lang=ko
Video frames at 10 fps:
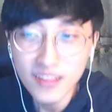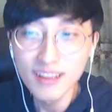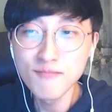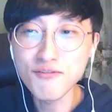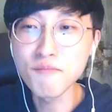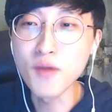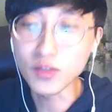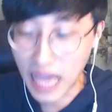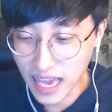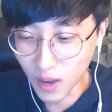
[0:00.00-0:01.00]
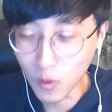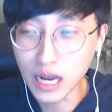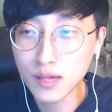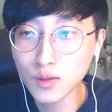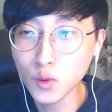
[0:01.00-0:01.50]
분명 나에게 원래
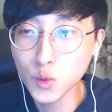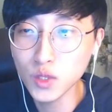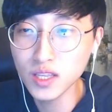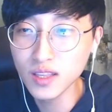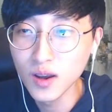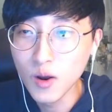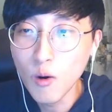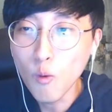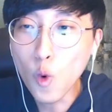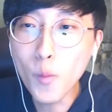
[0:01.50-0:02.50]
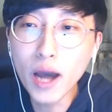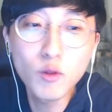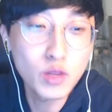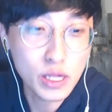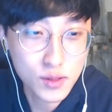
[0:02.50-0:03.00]
있었던 돈은
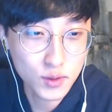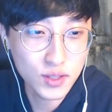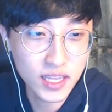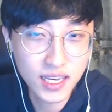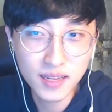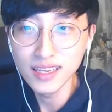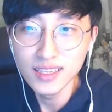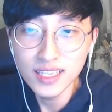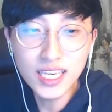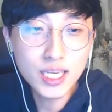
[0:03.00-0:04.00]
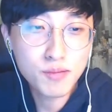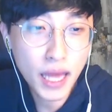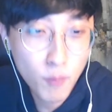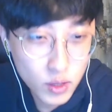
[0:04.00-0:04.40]
5만원이 있었는데 23원이